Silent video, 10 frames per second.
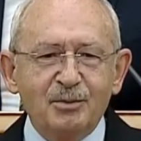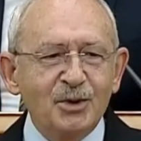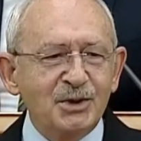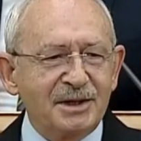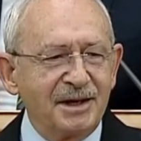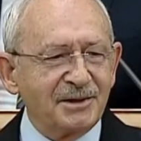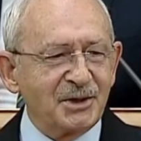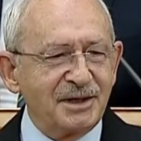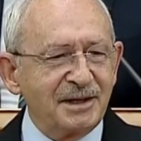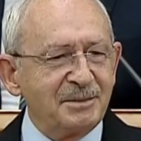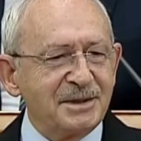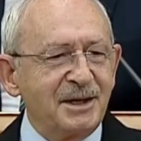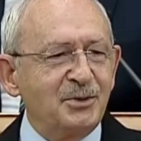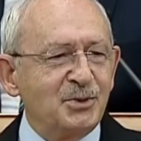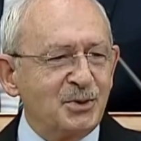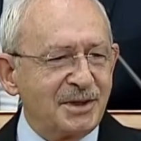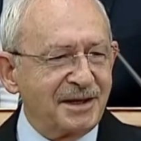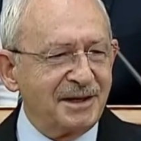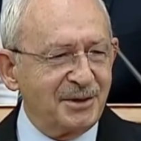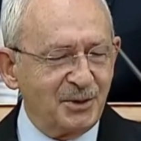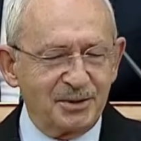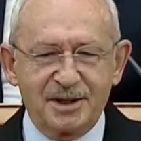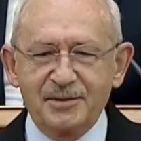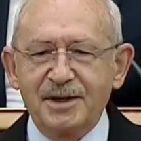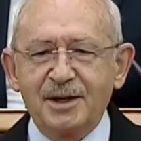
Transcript: polis kardeşlerimizle yüz yüze geliyorlar